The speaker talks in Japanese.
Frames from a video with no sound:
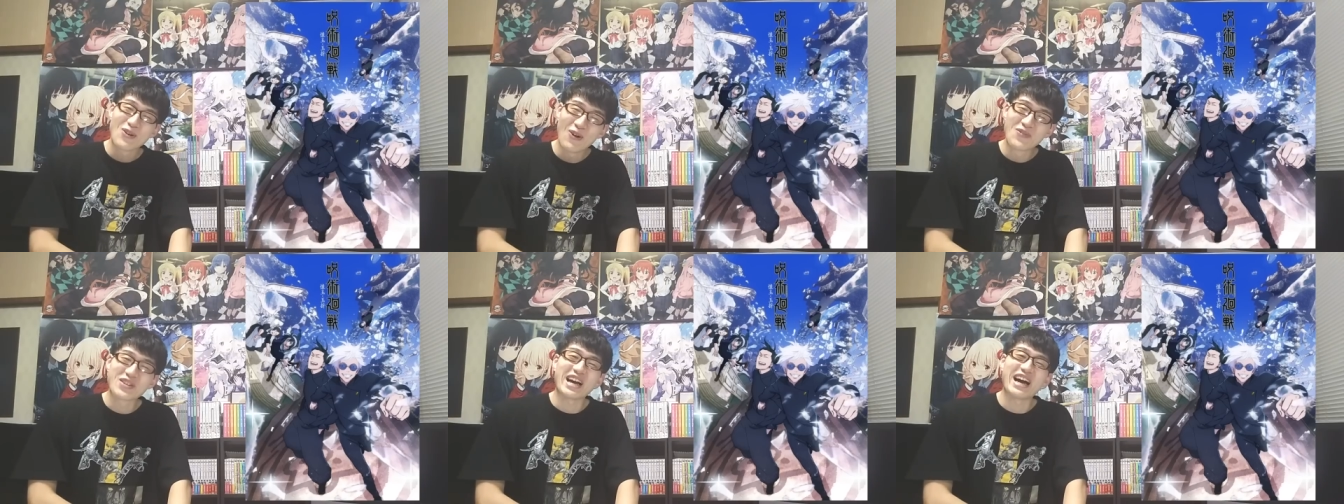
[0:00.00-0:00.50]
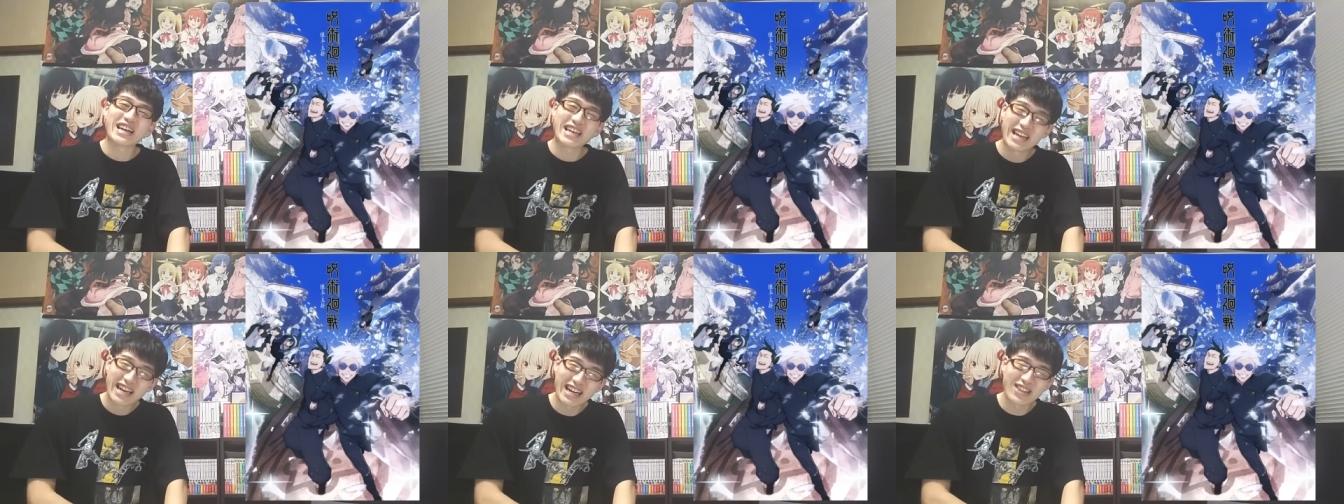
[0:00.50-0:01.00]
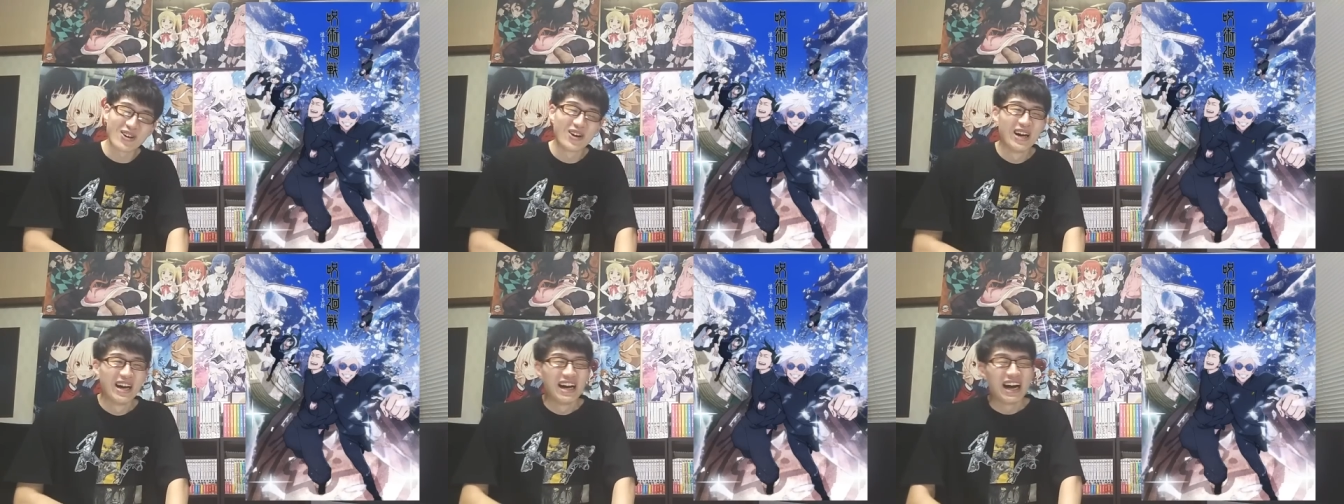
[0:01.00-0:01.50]
本家派遣かと
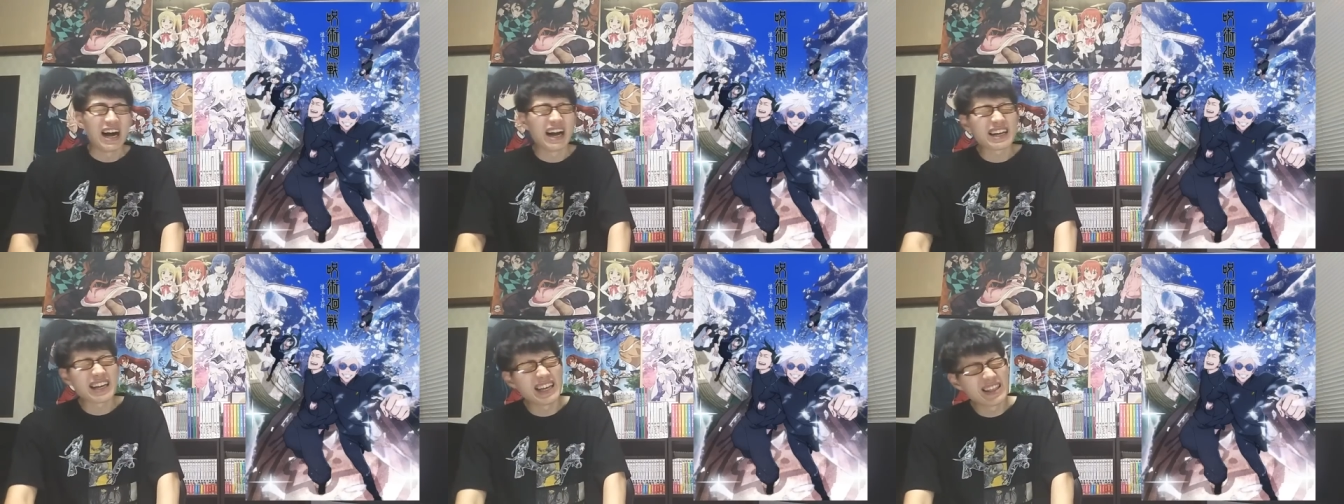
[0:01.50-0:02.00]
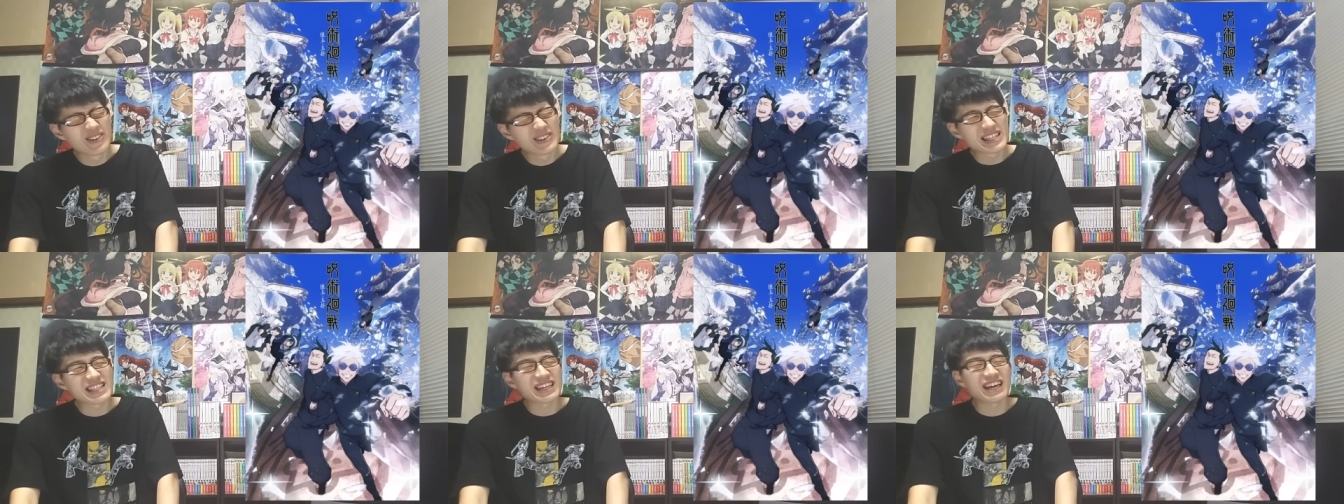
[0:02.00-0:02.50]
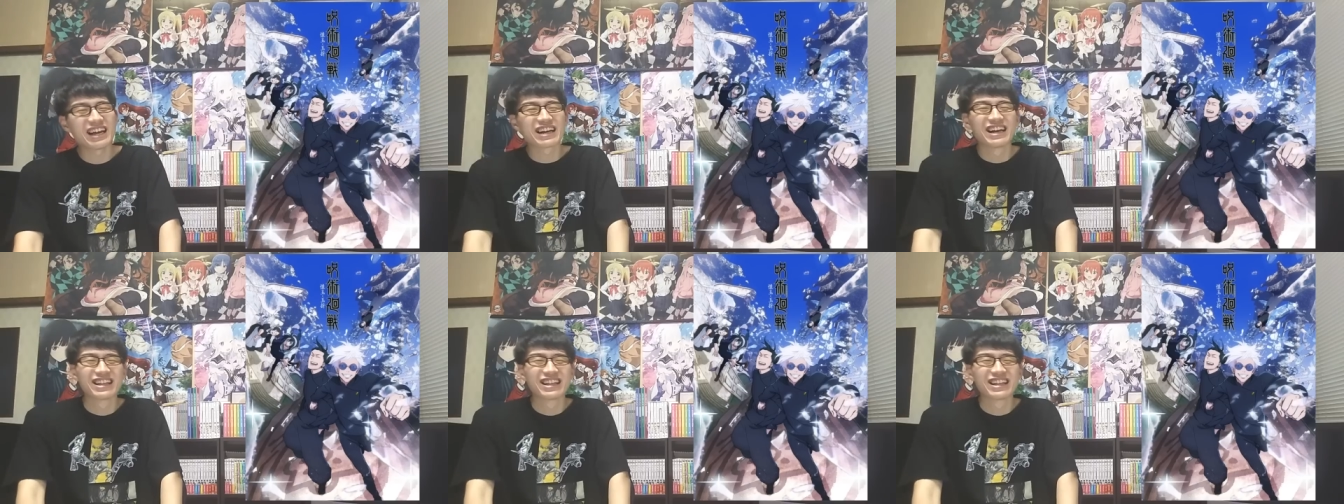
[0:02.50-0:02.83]
派遣の力か